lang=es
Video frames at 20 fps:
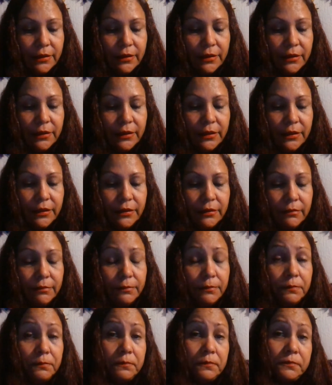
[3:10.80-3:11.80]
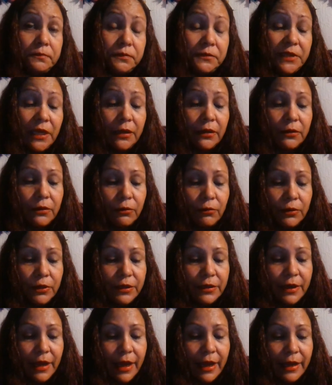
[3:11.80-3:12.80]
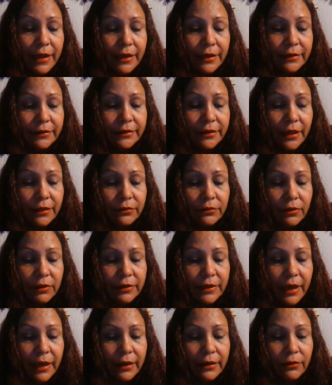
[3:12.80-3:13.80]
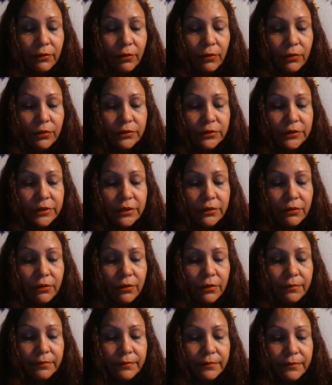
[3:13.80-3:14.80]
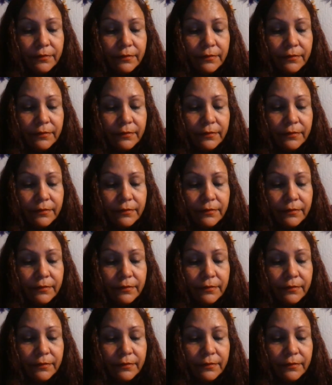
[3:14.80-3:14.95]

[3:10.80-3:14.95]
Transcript: Y se incluirán tanto el diagnóstico